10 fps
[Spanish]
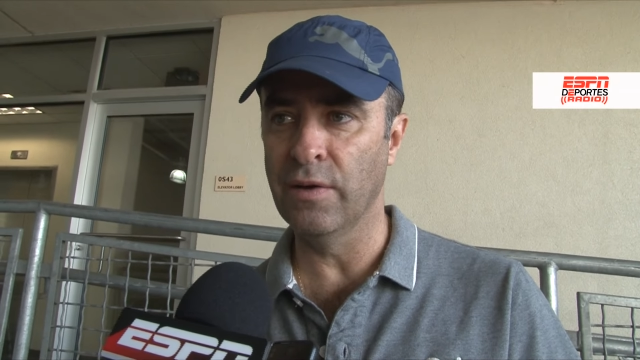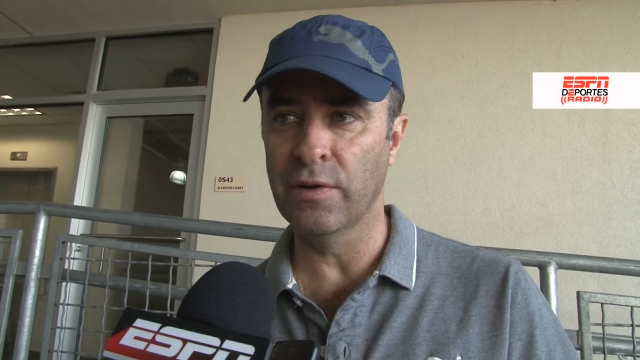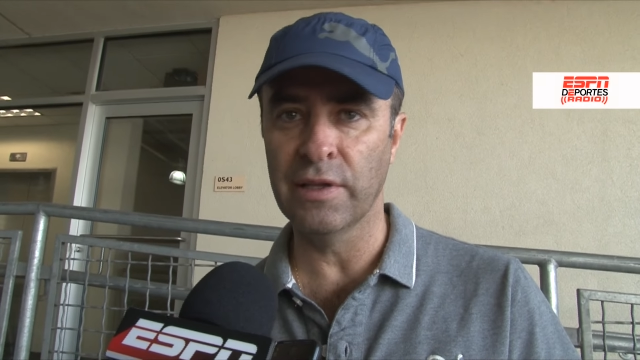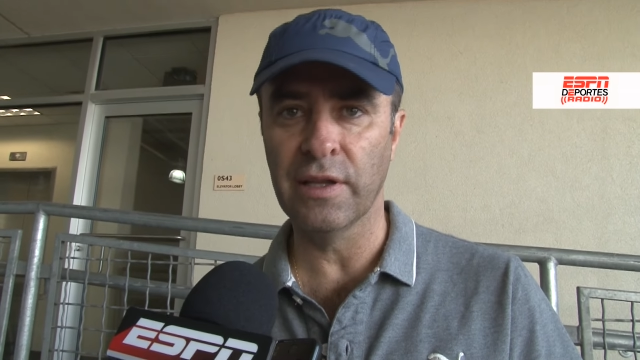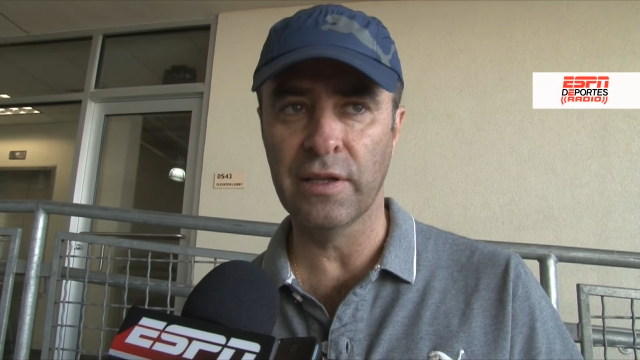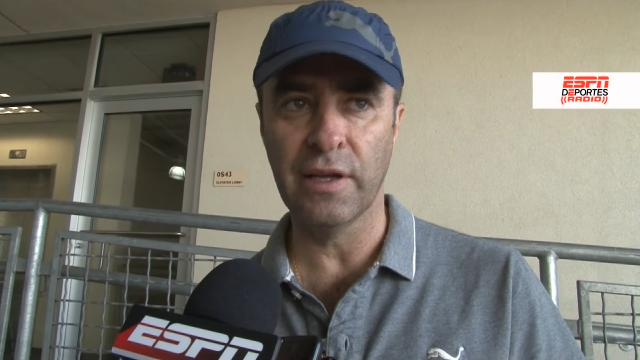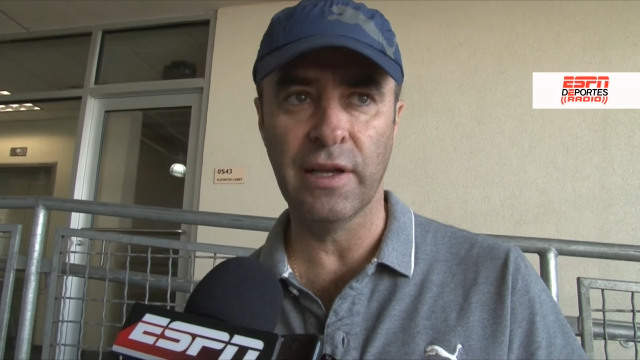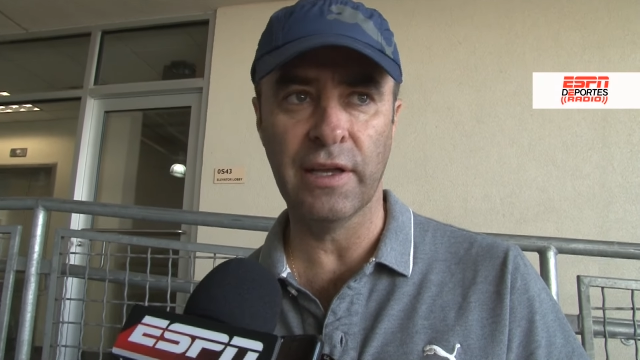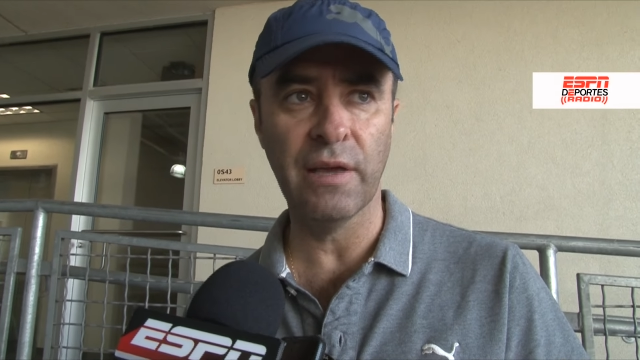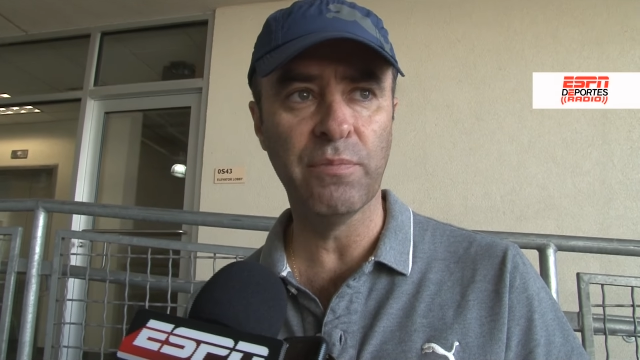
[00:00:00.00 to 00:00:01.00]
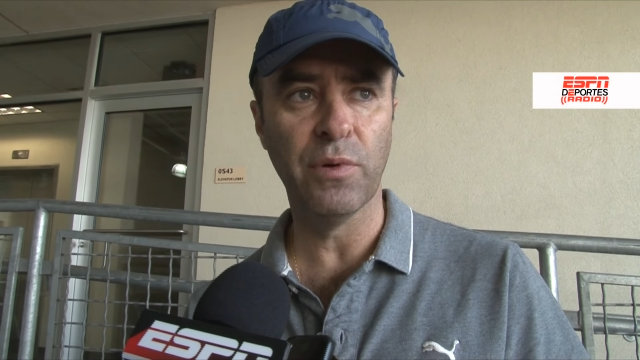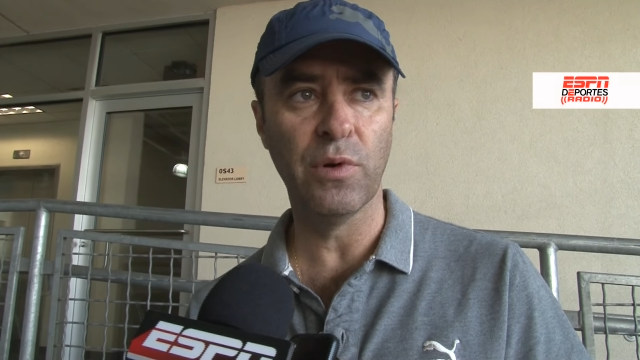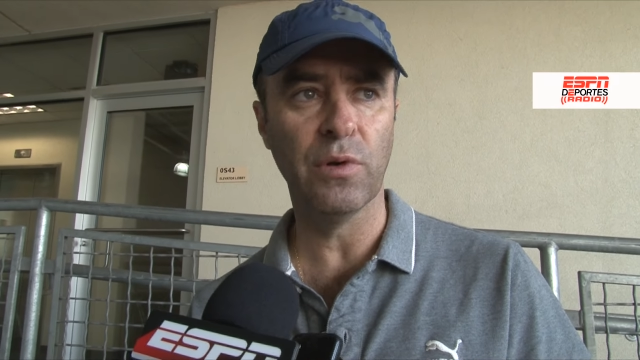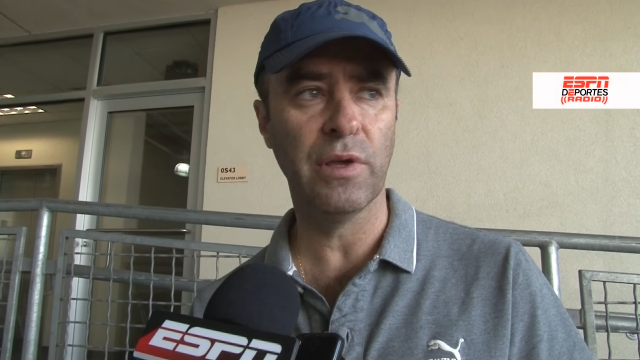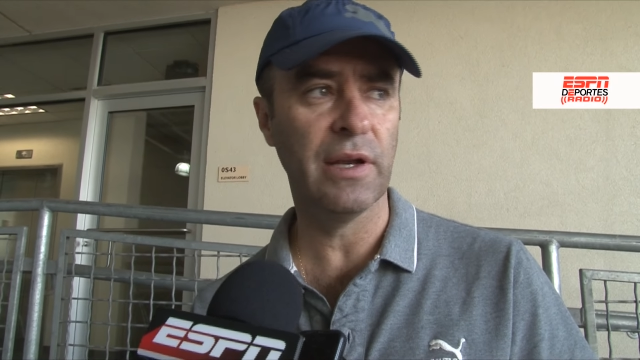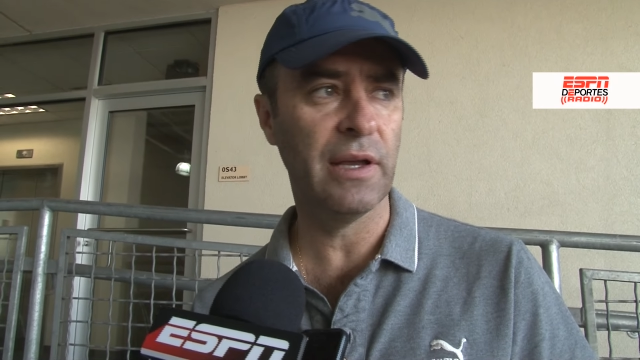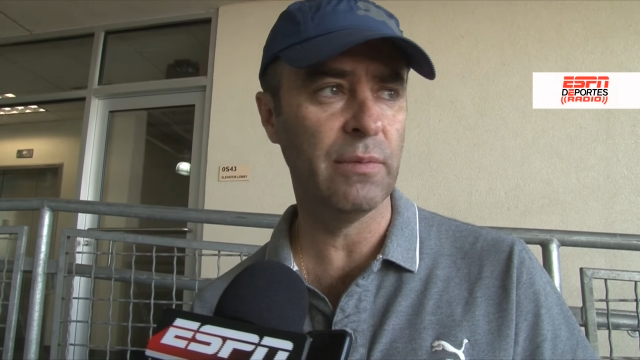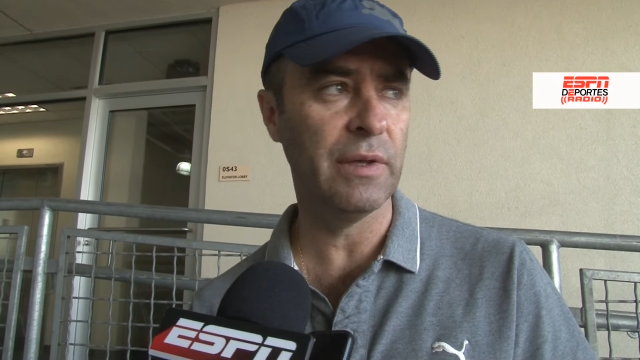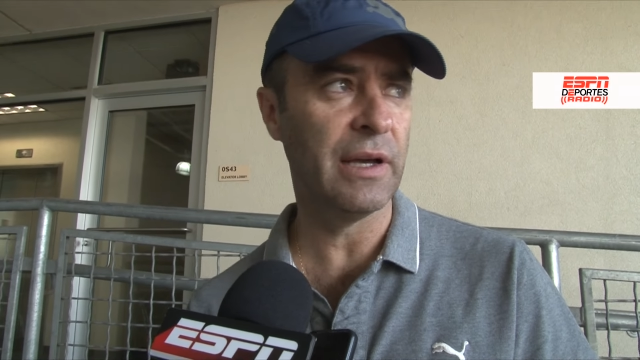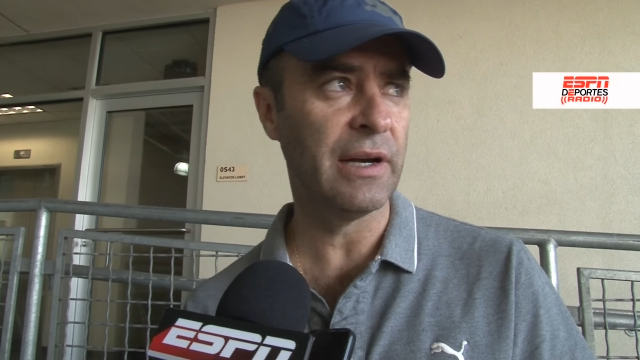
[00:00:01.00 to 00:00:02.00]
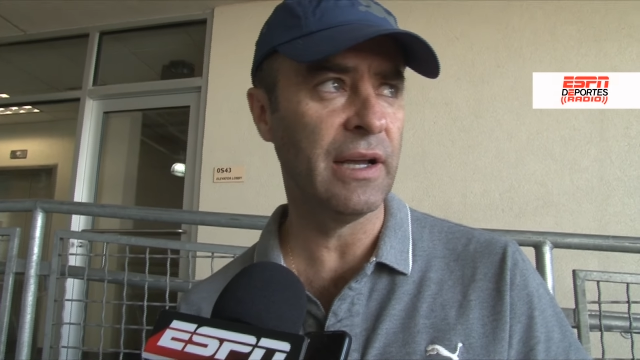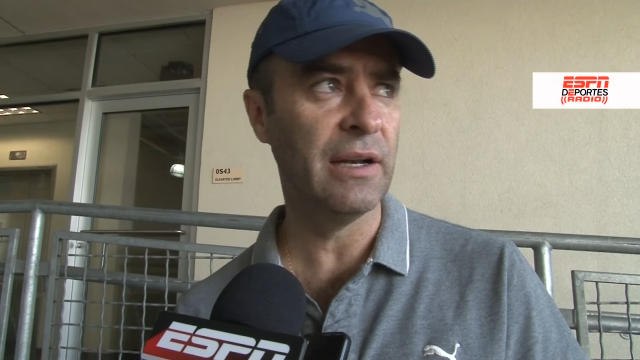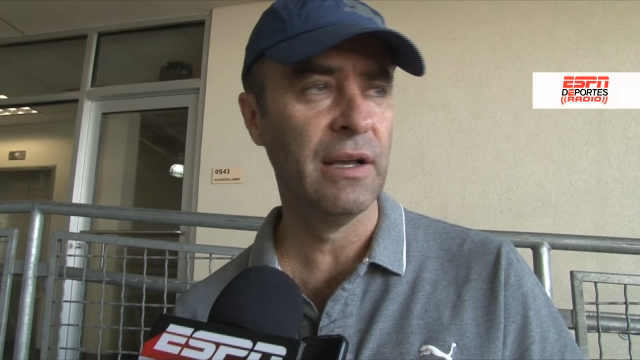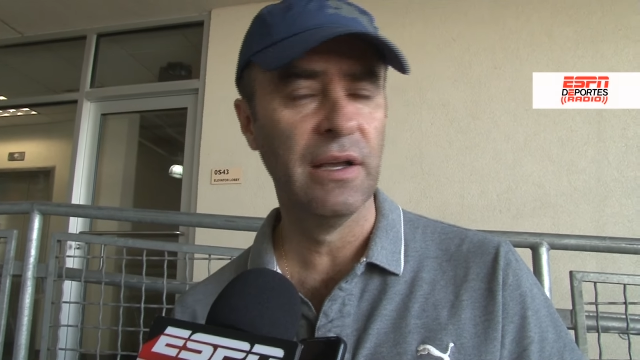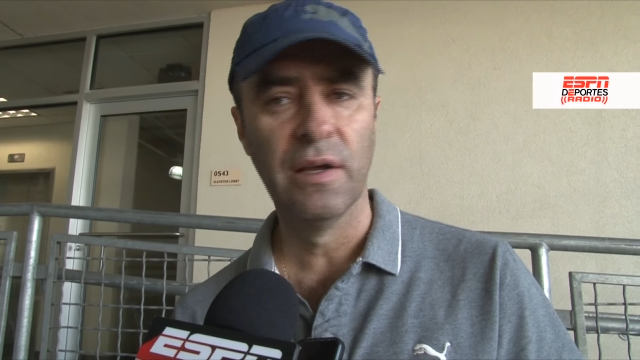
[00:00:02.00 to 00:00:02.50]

ahorita tiene equipo, lo quiere el Villarreal,